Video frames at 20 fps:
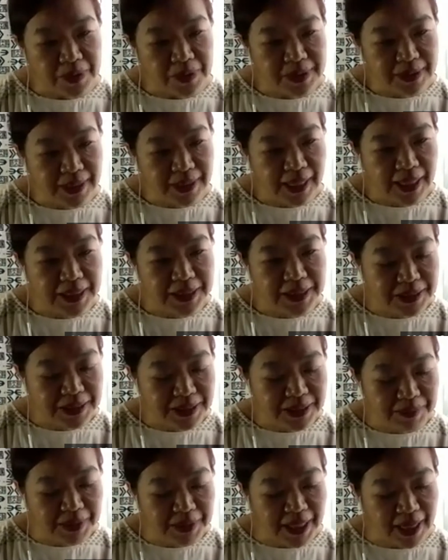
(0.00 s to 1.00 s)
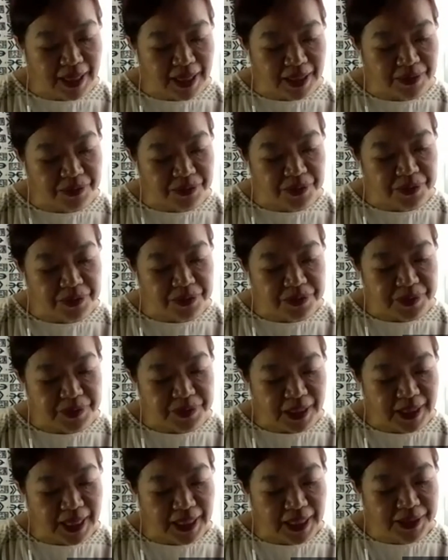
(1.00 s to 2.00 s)
というふうに書いておりますけれど
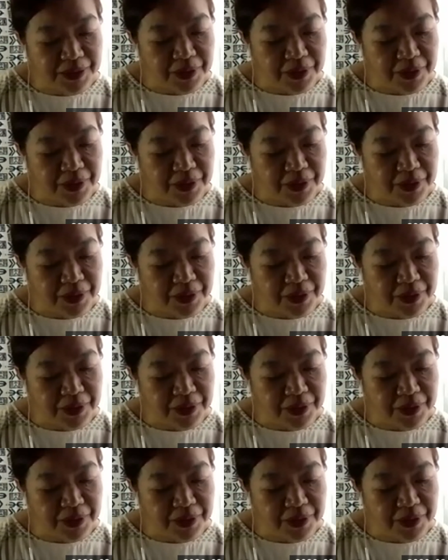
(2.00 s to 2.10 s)
も